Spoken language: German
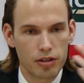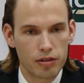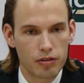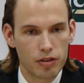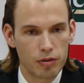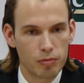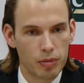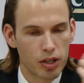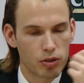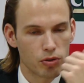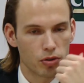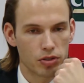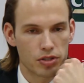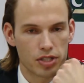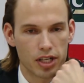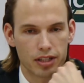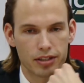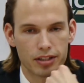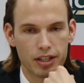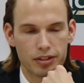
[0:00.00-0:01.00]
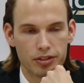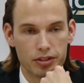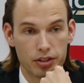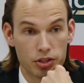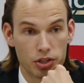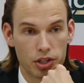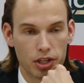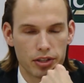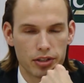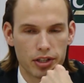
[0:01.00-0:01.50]
Wie Marco gesagt hat, der
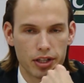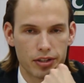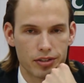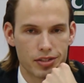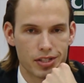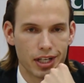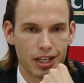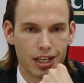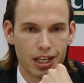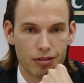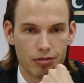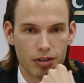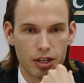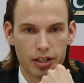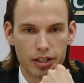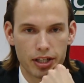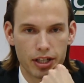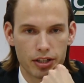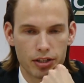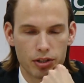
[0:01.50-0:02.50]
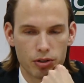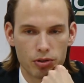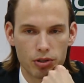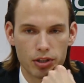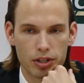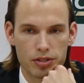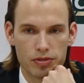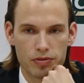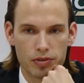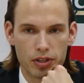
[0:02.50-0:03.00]
Gianti hat sehr clever agiert, auch
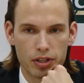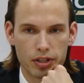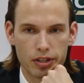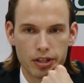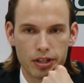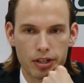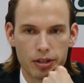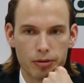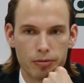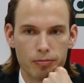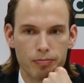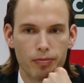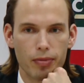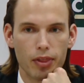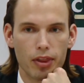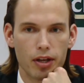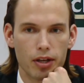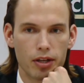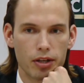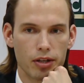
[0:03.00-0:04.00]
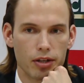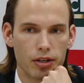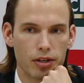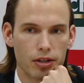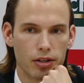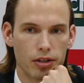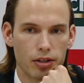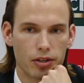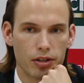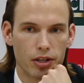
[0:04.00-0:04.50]
als wir in, äh,
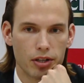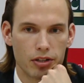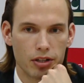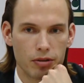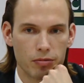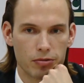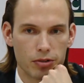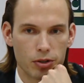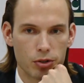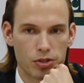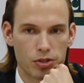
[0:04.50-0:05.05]
in der v